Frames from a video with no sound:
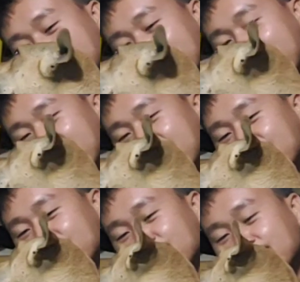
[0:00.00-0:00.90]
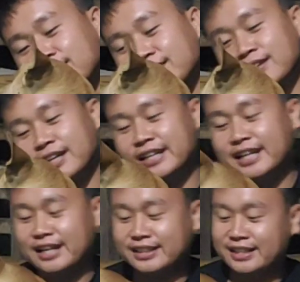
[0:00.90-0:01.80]
oke okay?
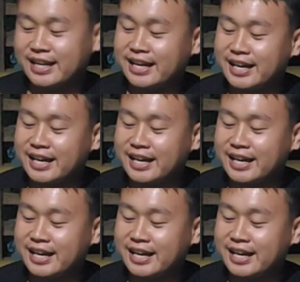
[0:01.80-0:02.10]
ada rasa